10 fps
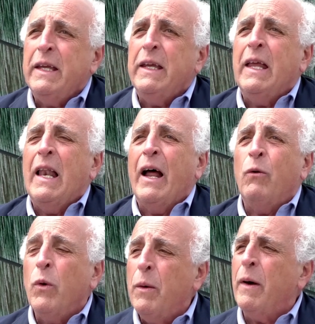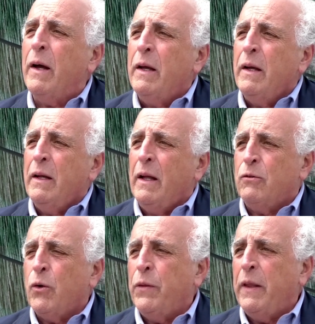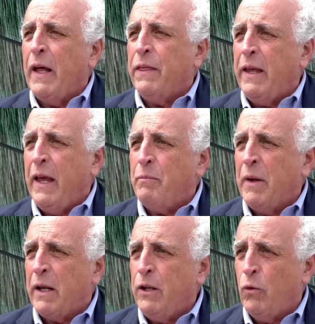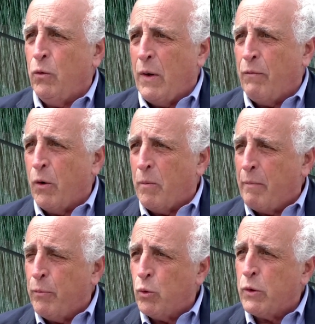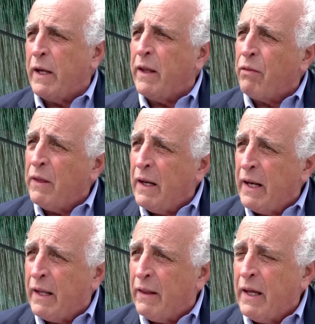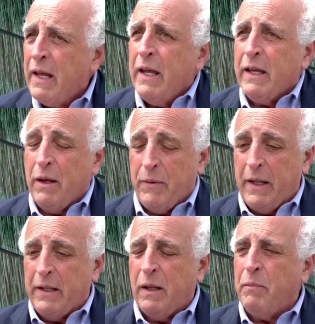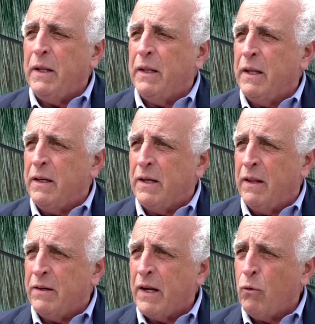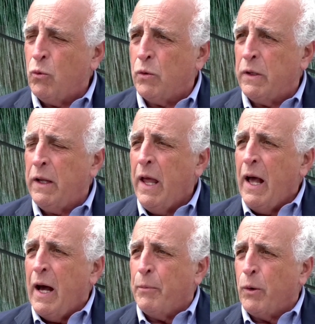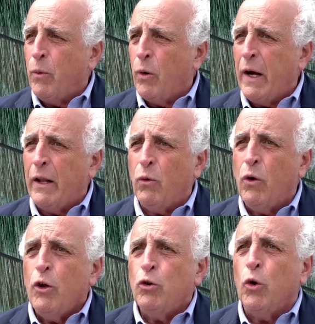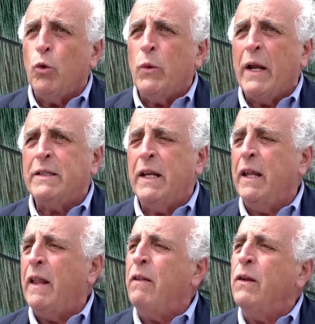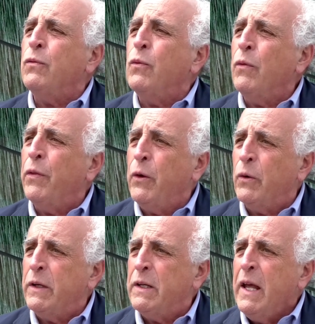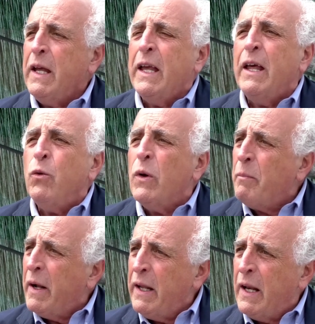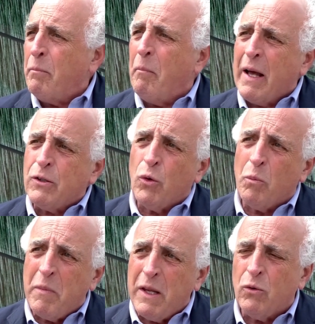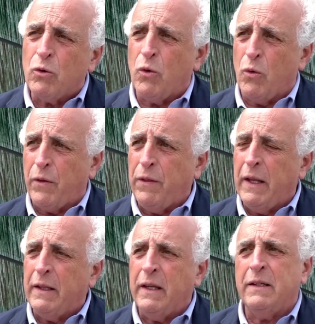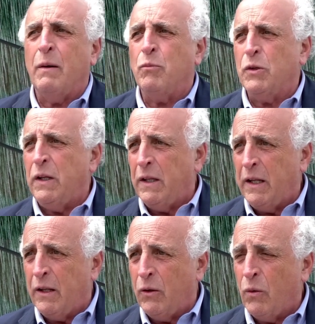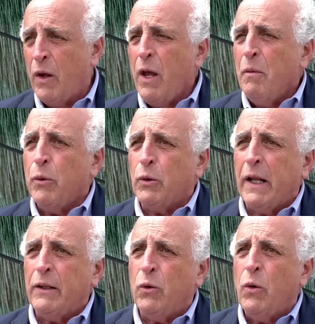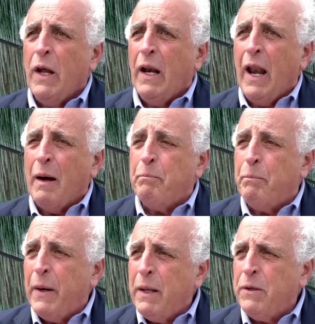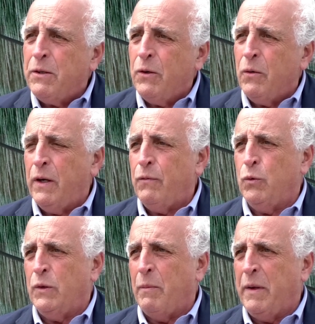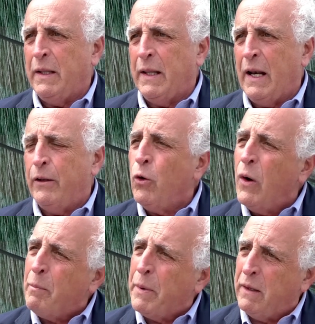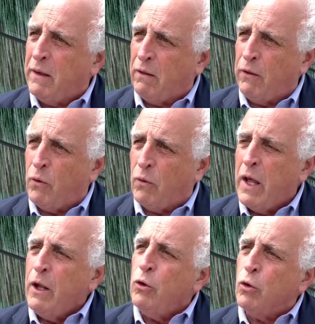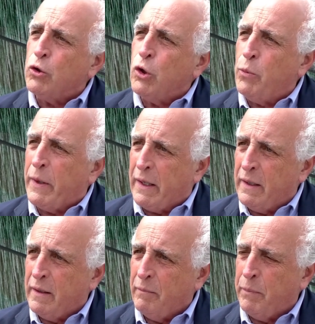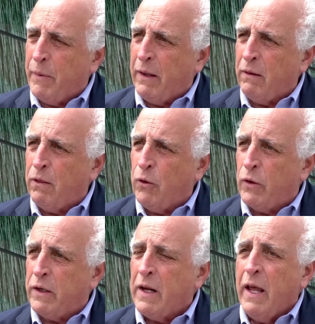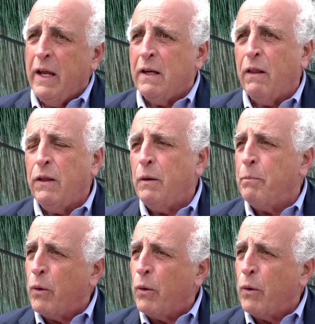y la nueva eh, sociedad que ha emergido de una forma brusca y acelerada, que evidentemente ese desajuste ha provocado toda una serie de disfunciones que de una manera más o menos consciente estamos sintiendo. Por tanto, la previsión es fundamental, no la predicción. Nos sobran predicciones, es decir,